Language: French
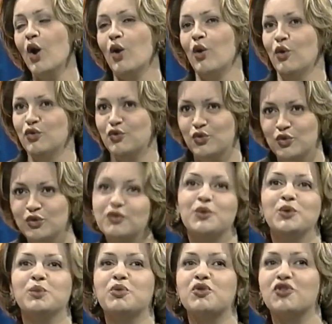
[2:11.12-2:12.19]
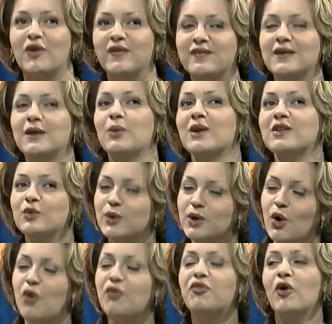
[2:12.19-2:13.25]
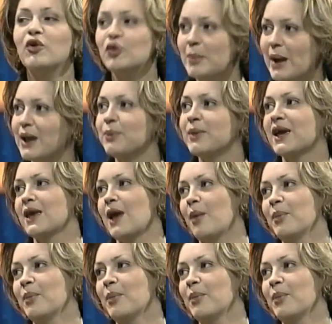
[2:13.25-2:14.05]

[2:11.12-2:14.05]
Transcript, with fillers: euh, Je suis venue pour chanter L'oiseau et l'enfant de Marie-Myriam.